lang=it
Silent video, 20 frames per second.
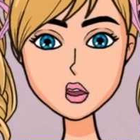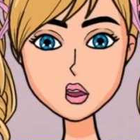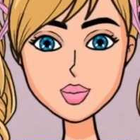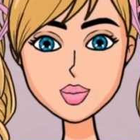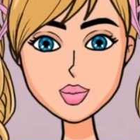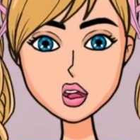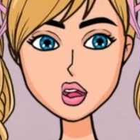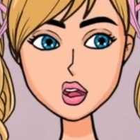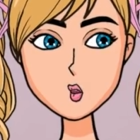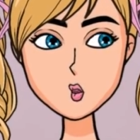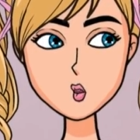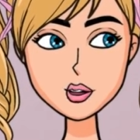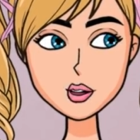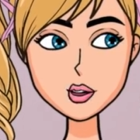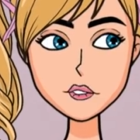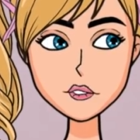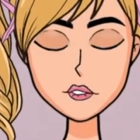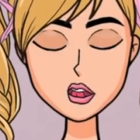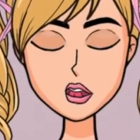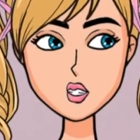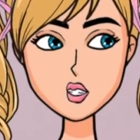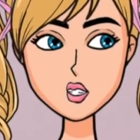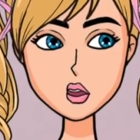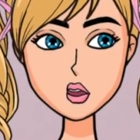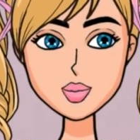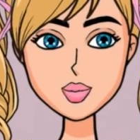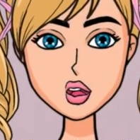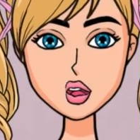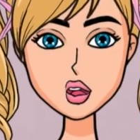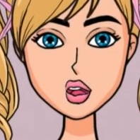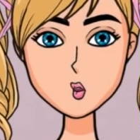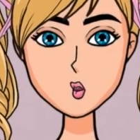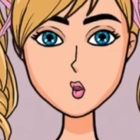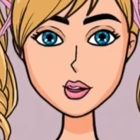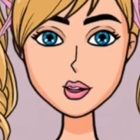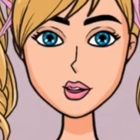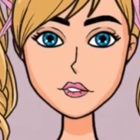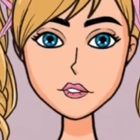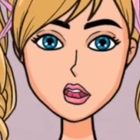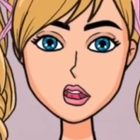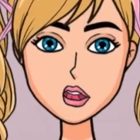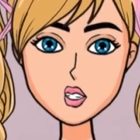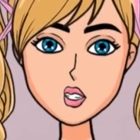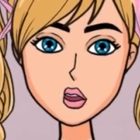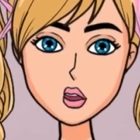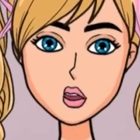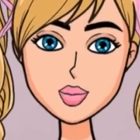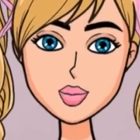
a sopportarlo. Quel giorno ho scoperto